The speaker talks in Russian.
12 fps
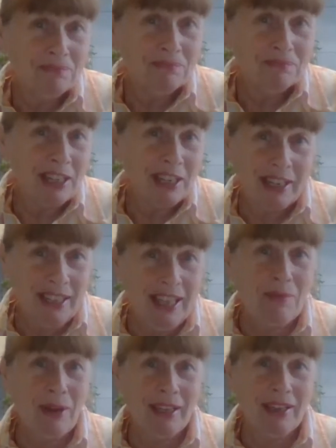
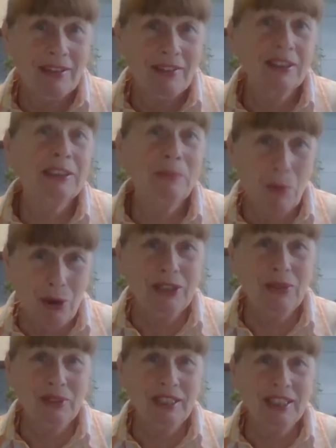дорогие мои,
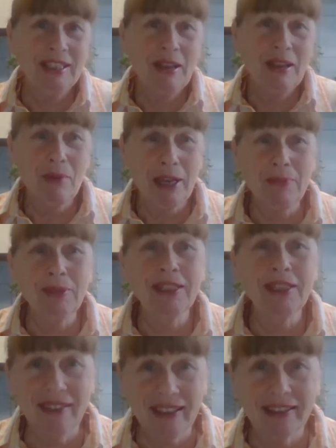воспользуйтесь моим
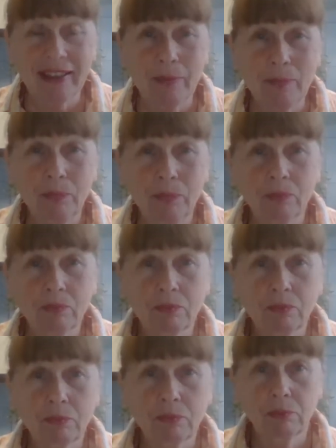советом.
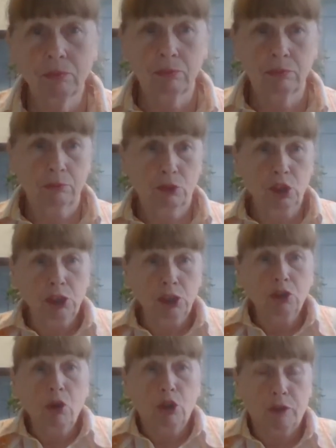
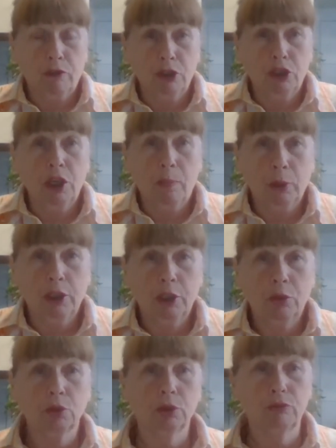Чеснок же везде
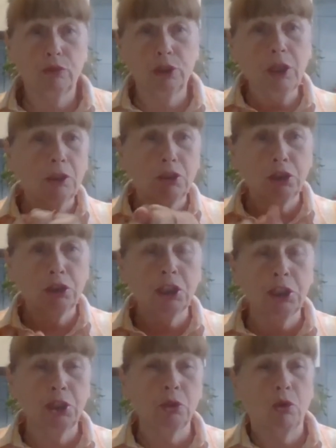продается. Взял
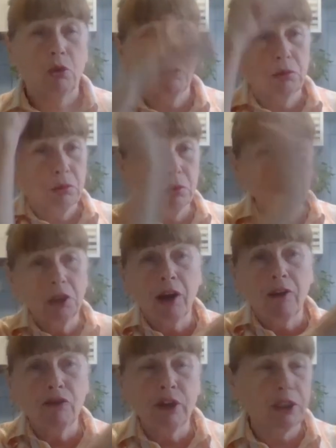чесночок
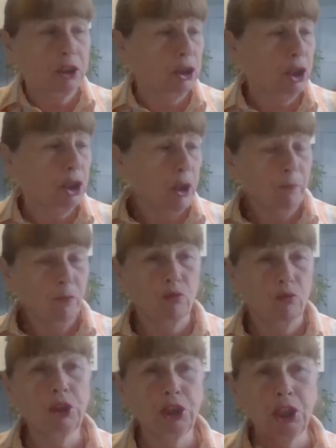туда, в этот,
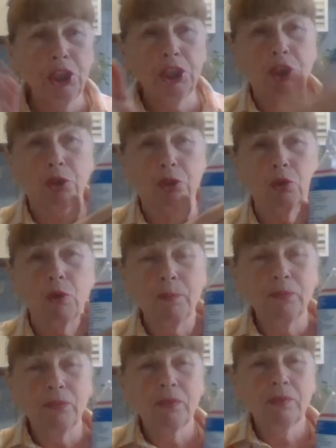мучичку,
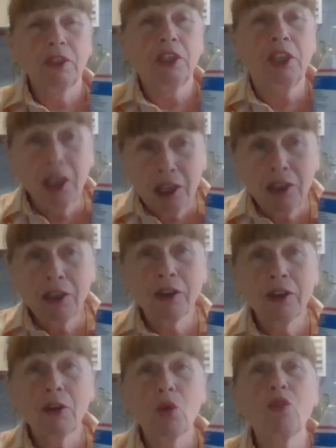и
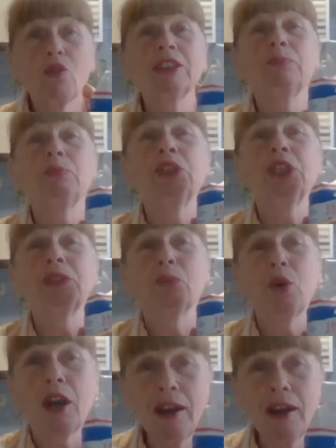у вас будет
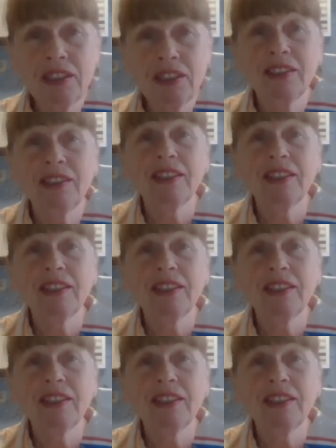мука всегда